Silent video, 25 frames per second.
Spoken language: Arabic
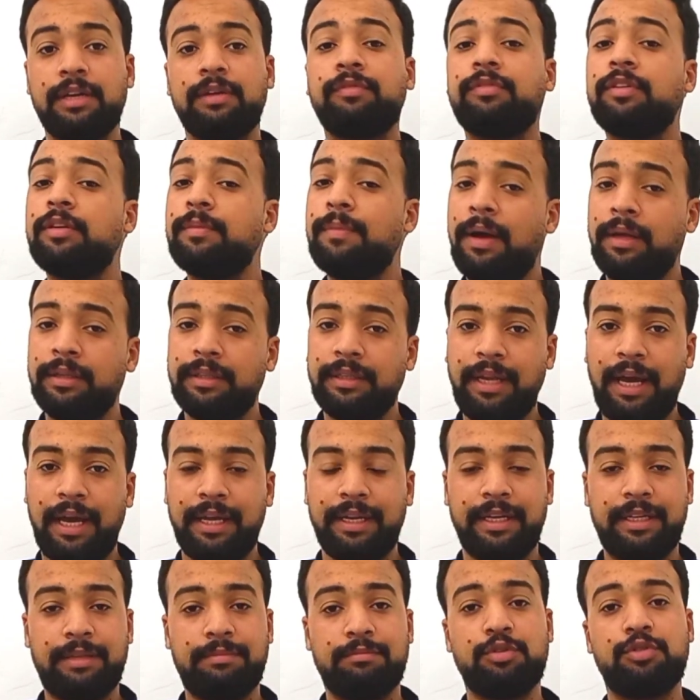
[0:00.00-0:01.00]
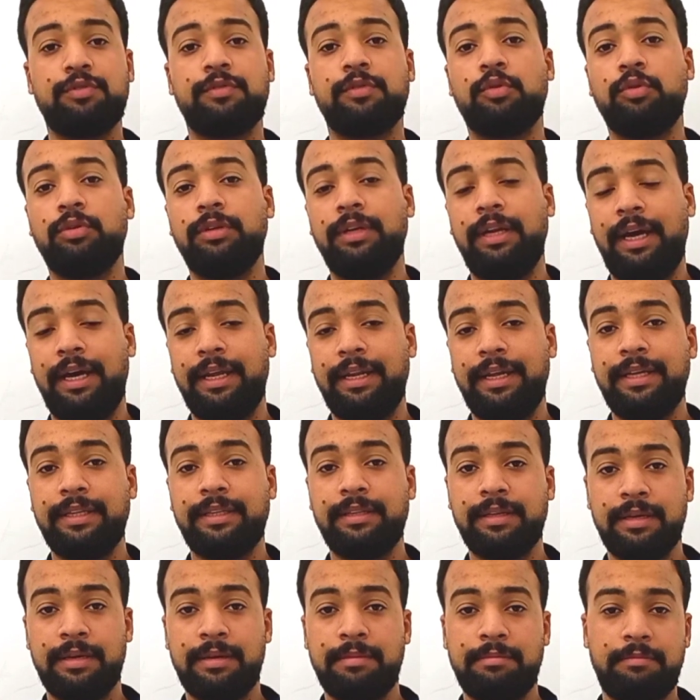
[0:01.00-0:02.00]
في بعض الحالات مش في كل الحالات